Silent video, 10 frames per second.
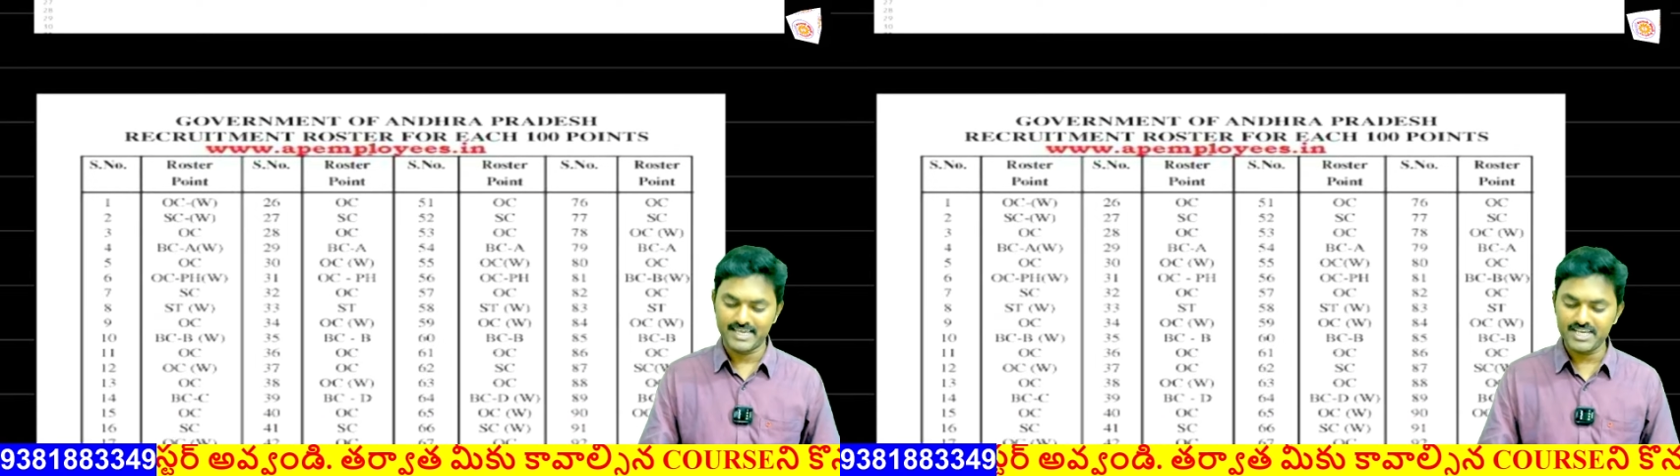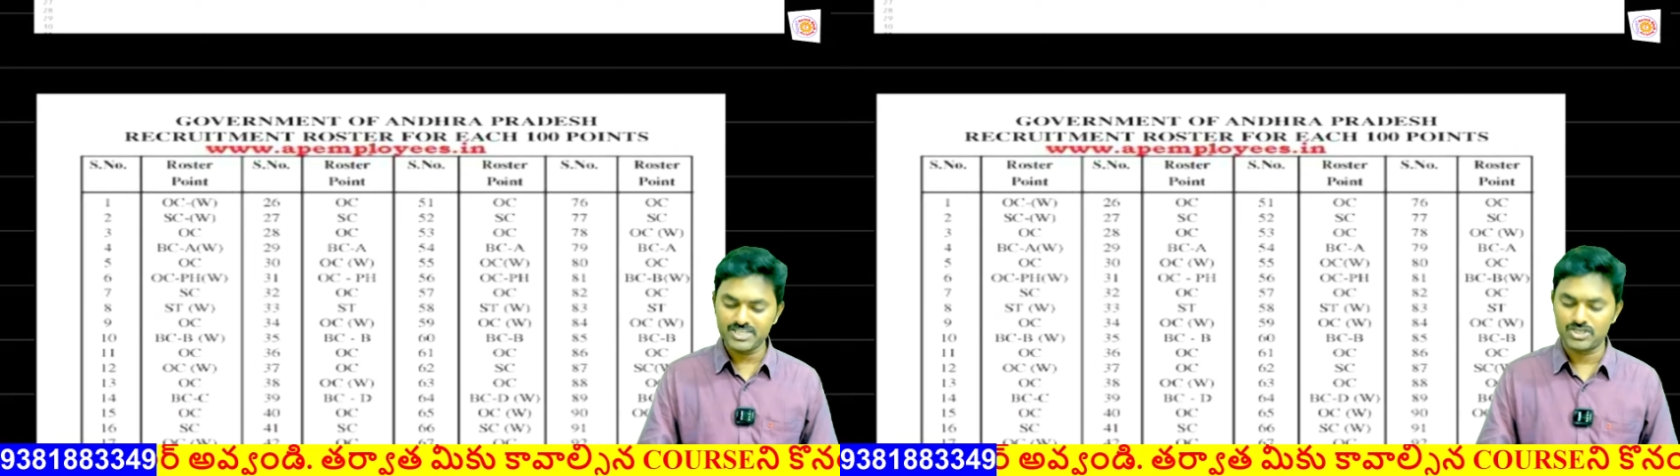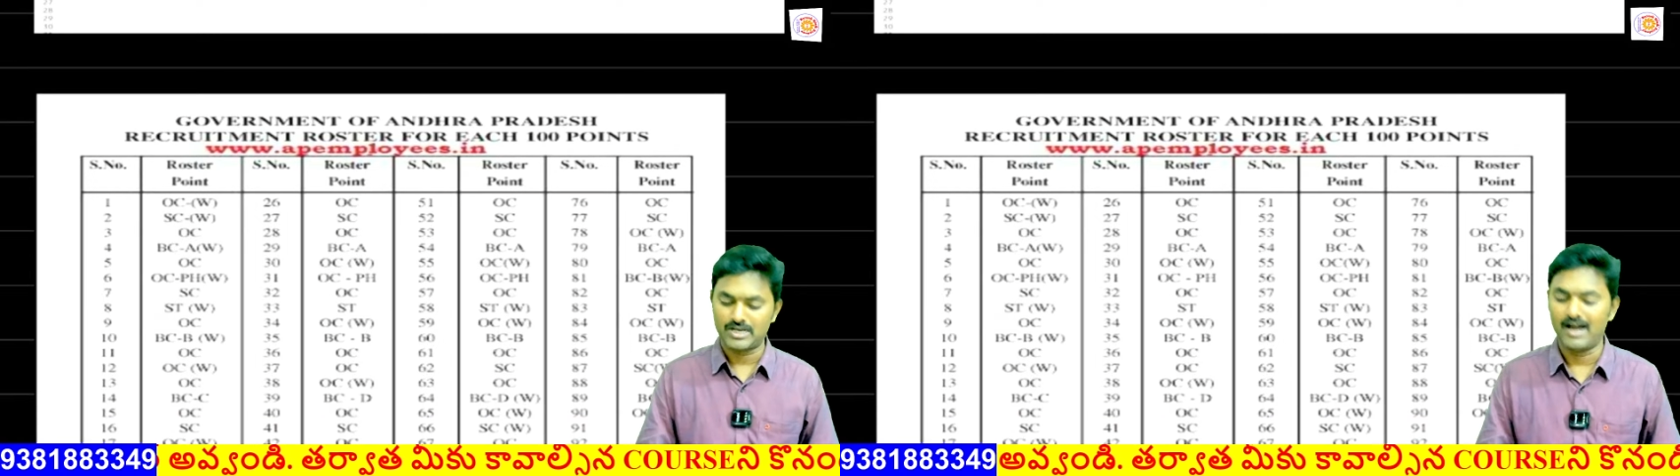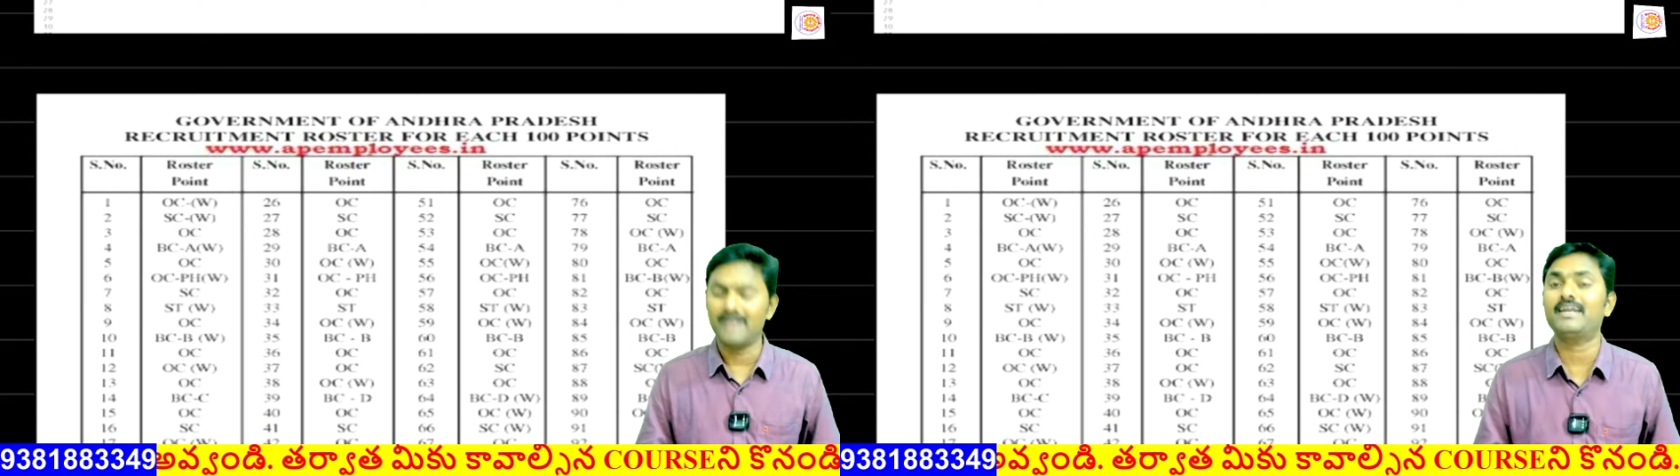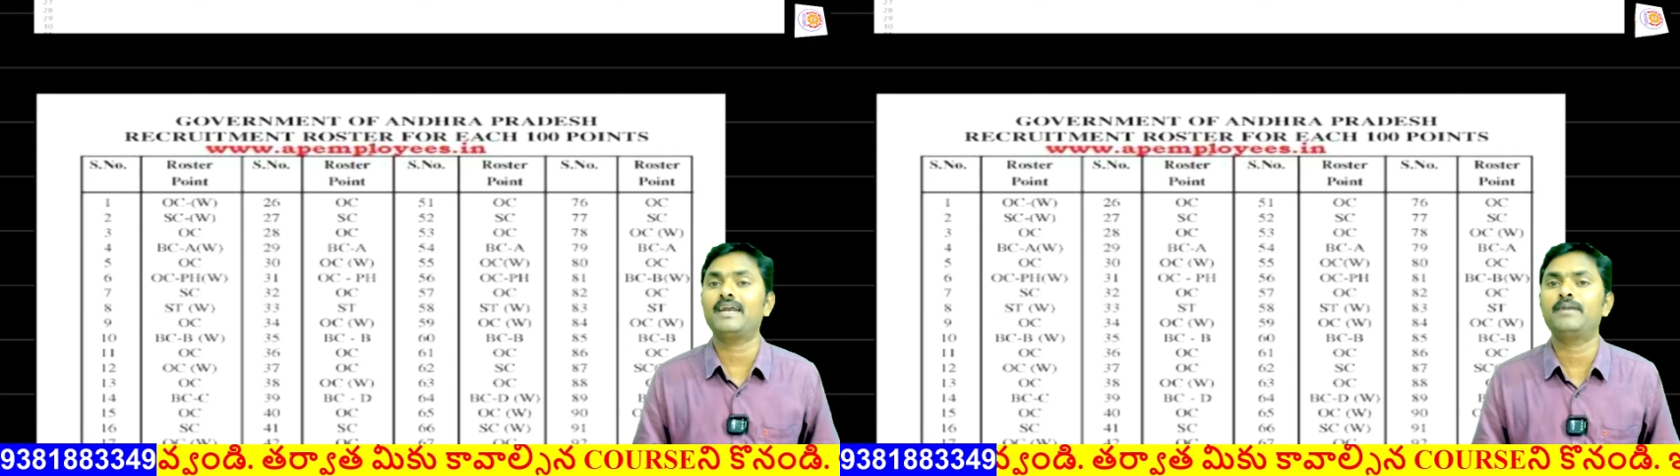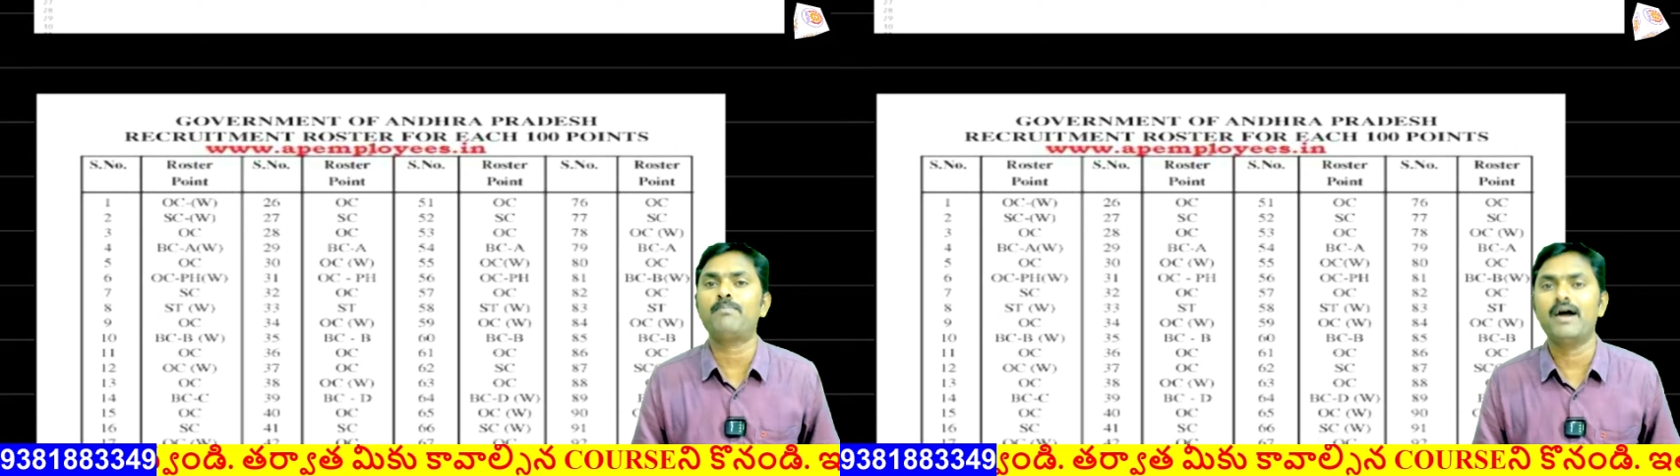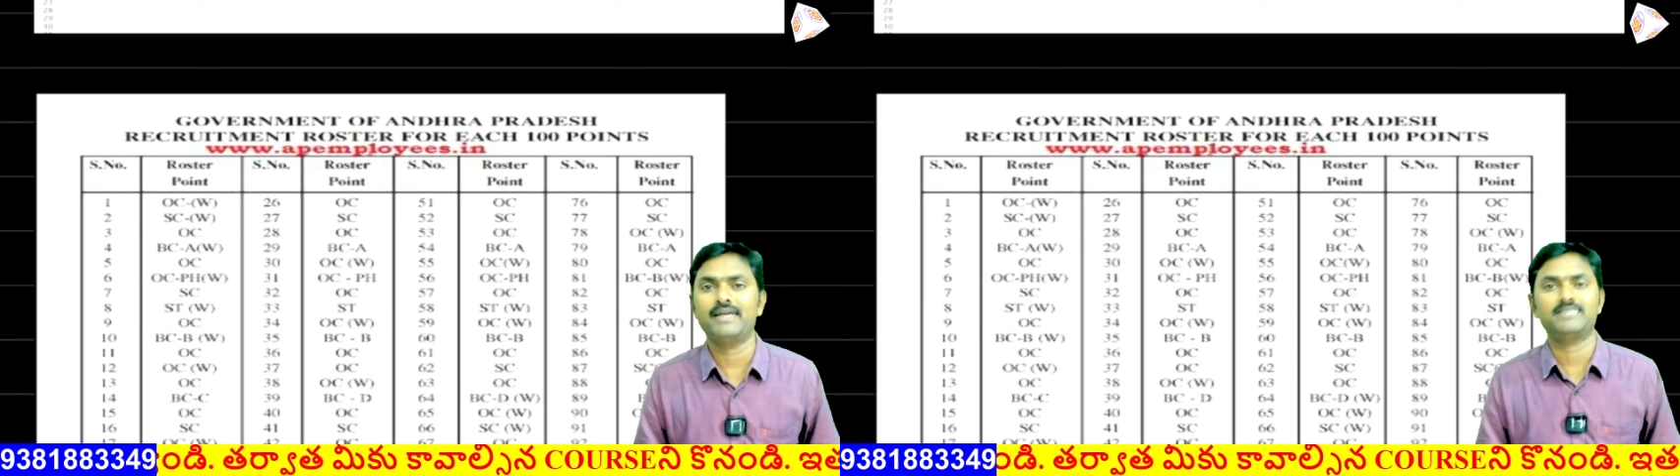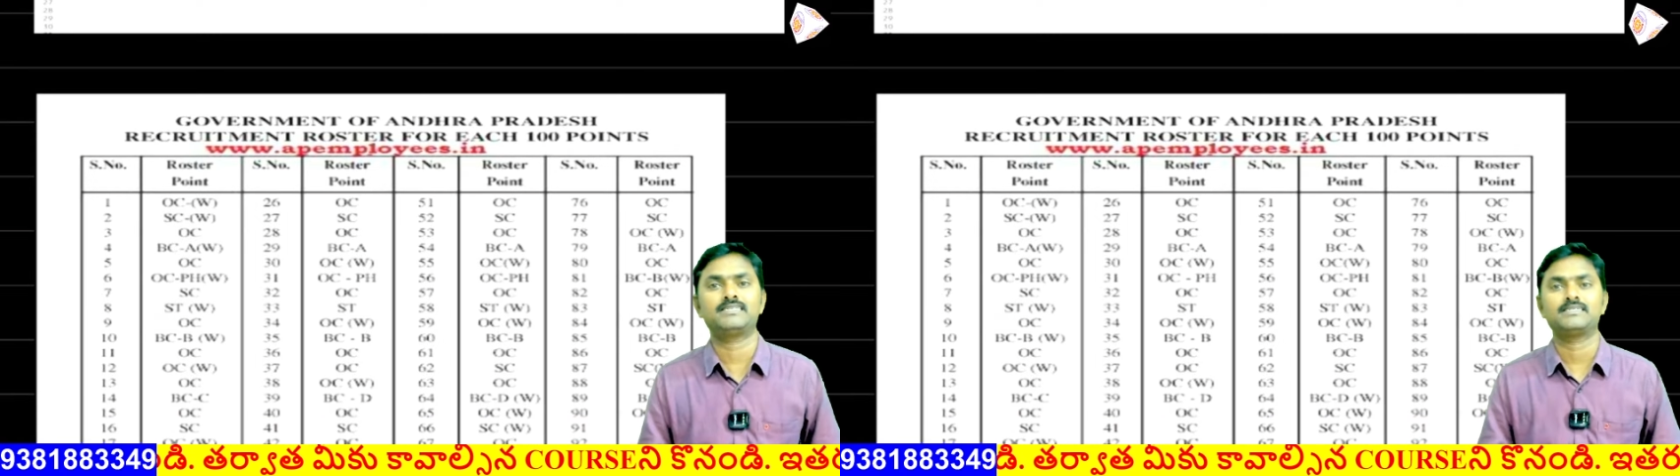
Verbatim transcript: ఈచ్ హండ్రెడ్ పాయింట్స్